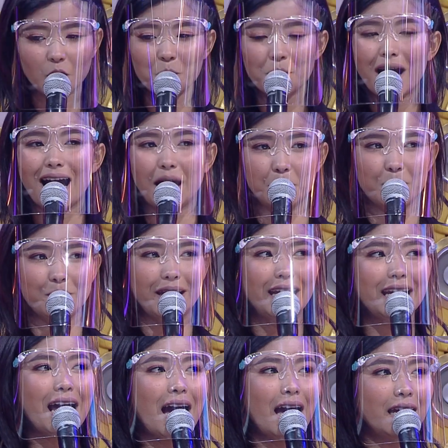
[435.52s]
ต้องผ่านมันไปให้
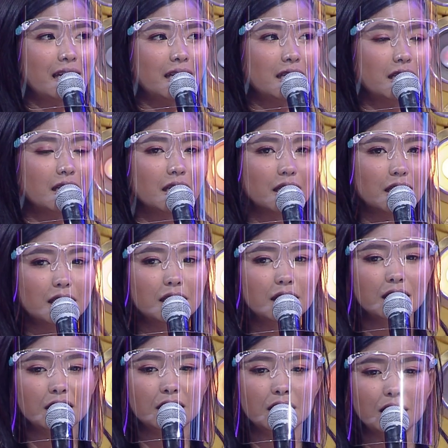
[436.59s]
ได้ คือ
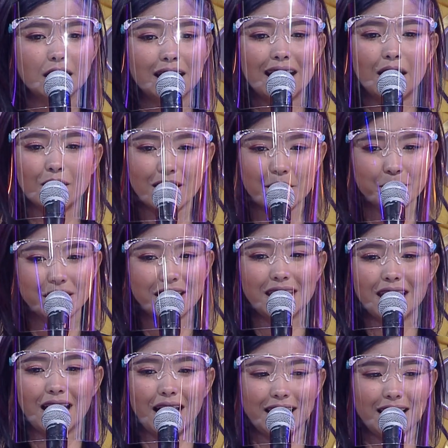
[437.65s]
เราทำดี
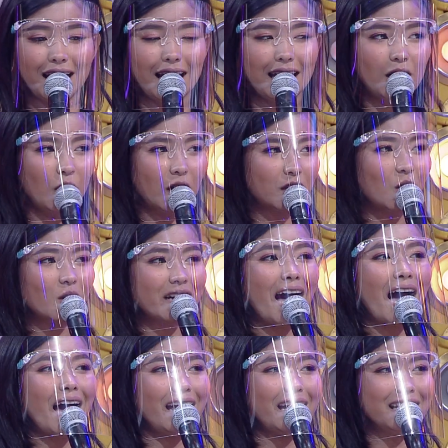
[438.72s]
อะยังไงเราก็ต้อง
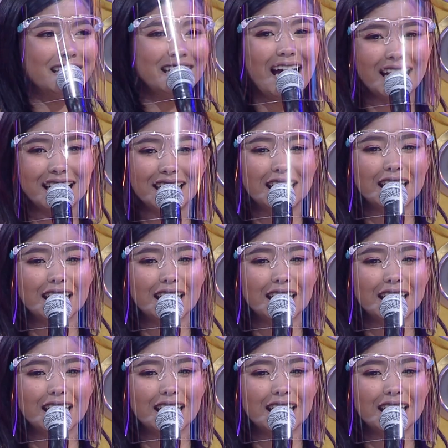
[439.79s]
ได้ได้ดี